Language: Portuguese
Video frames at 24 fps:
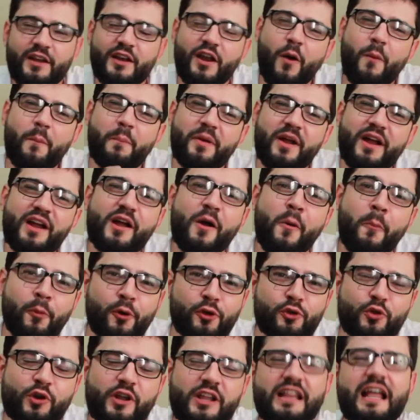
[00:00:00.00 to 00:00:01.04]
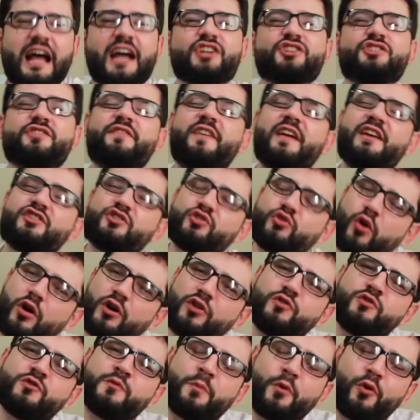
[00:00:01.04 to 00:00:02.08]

E não perca a oportunidade de ver a história dos